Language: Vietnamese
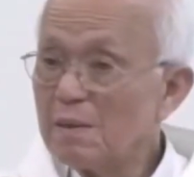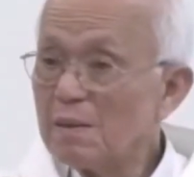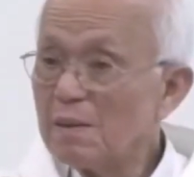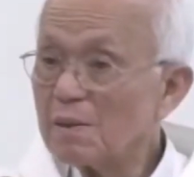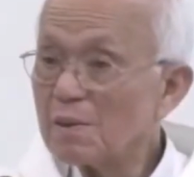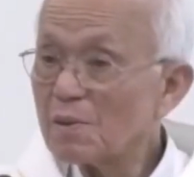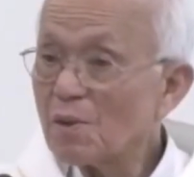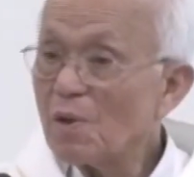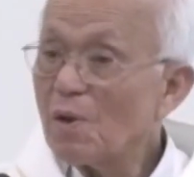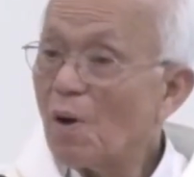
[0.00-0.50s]

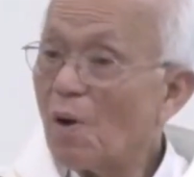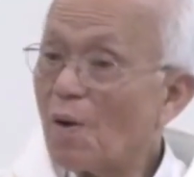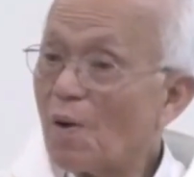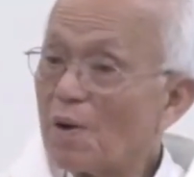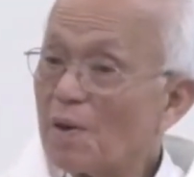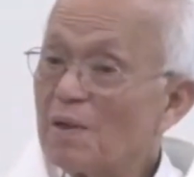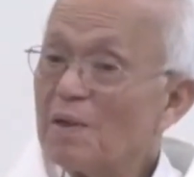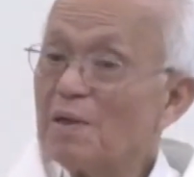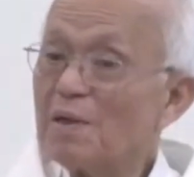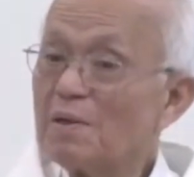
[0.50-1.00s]
rồi
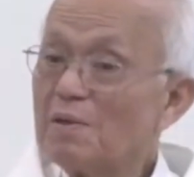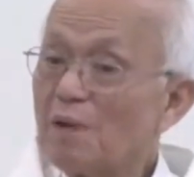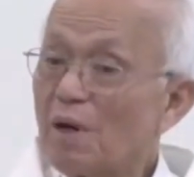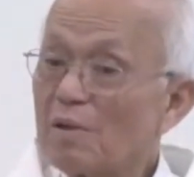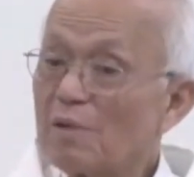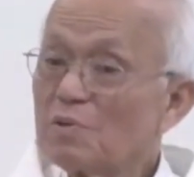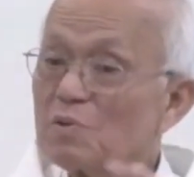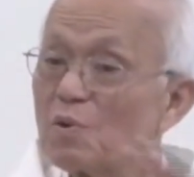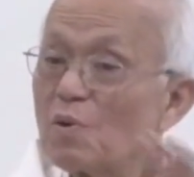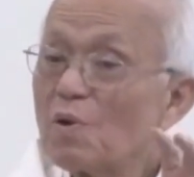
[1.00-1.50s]
hỏi
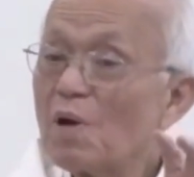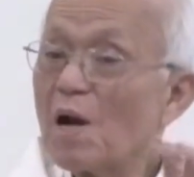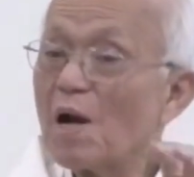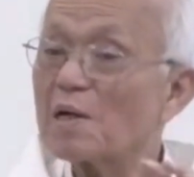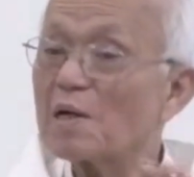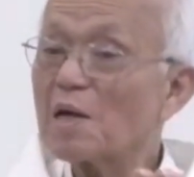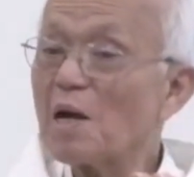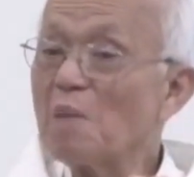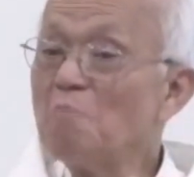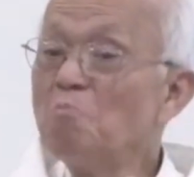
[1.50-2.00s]
dẫn tôi ra
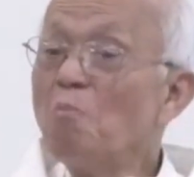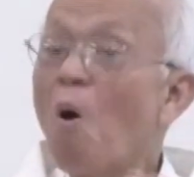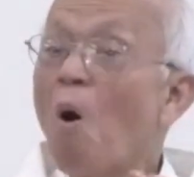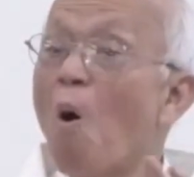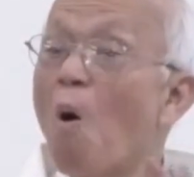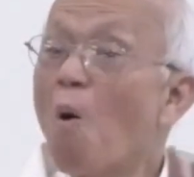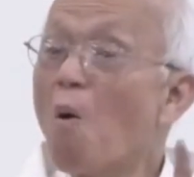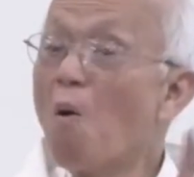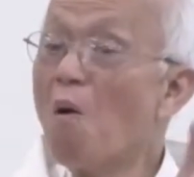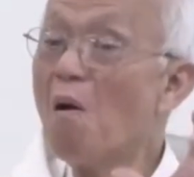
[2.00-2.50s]
cái
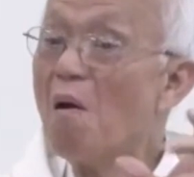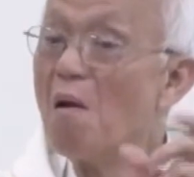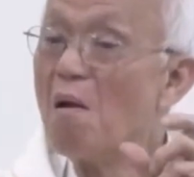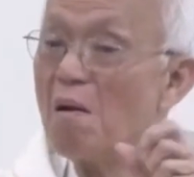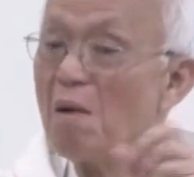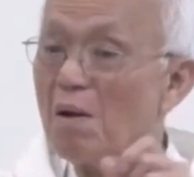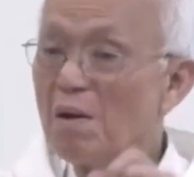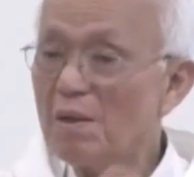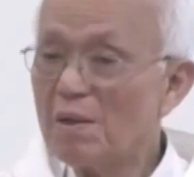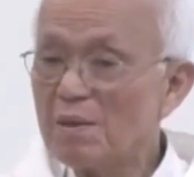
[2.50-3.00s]
mall
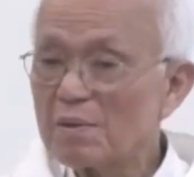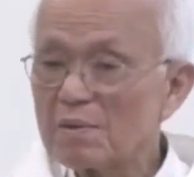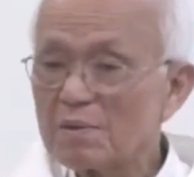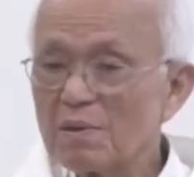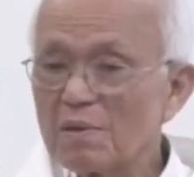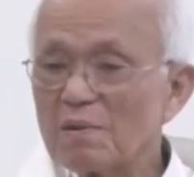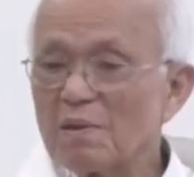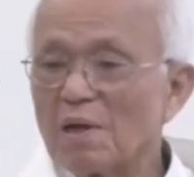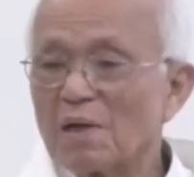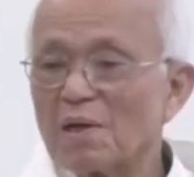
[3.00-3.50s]

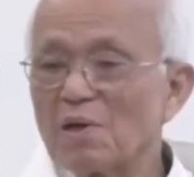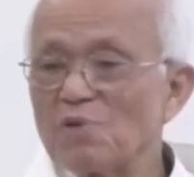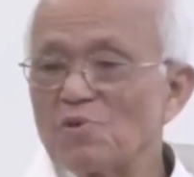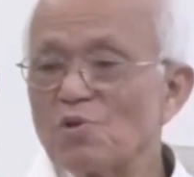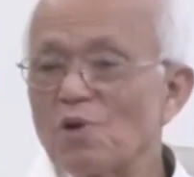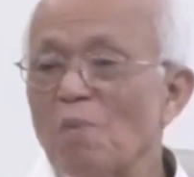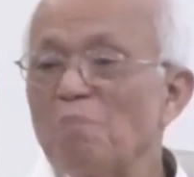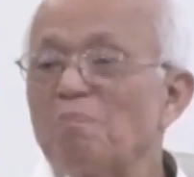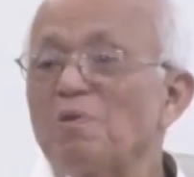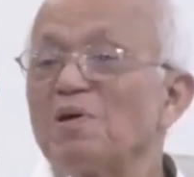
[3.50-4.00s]
tức là cái
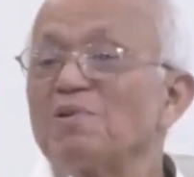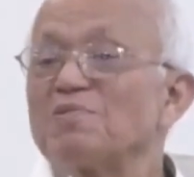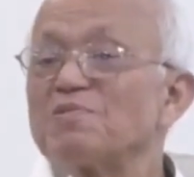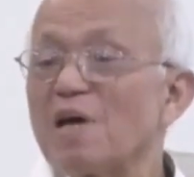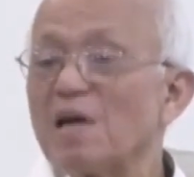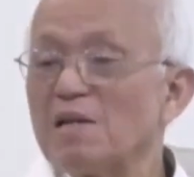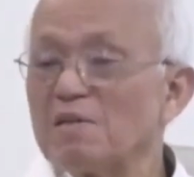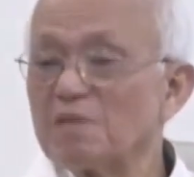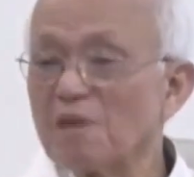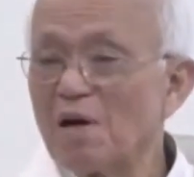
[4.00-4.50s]
shopping
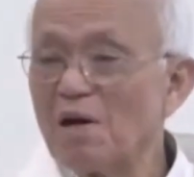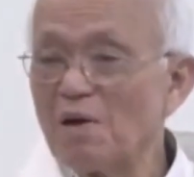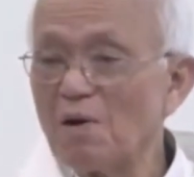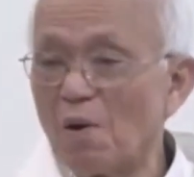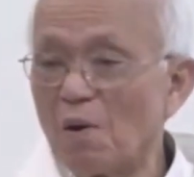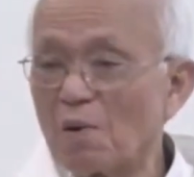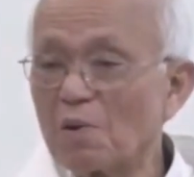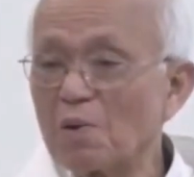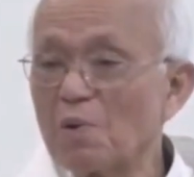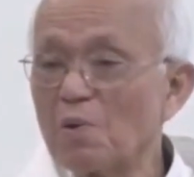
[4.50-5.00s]
center họ
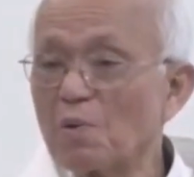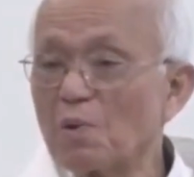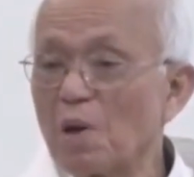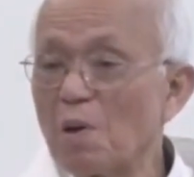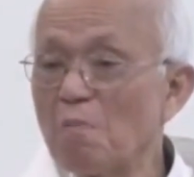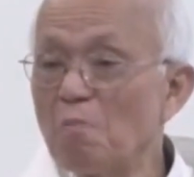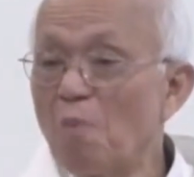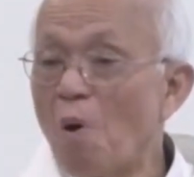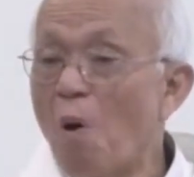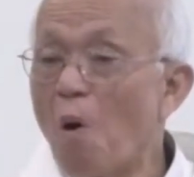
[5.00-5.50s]
kêu cái
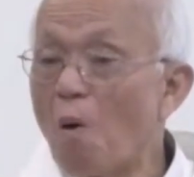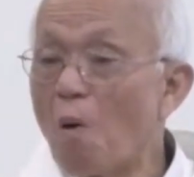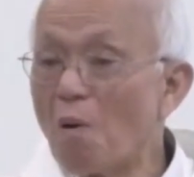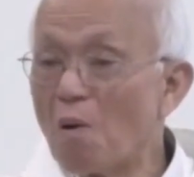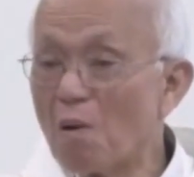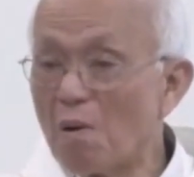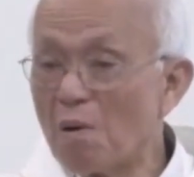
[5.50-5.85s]
mall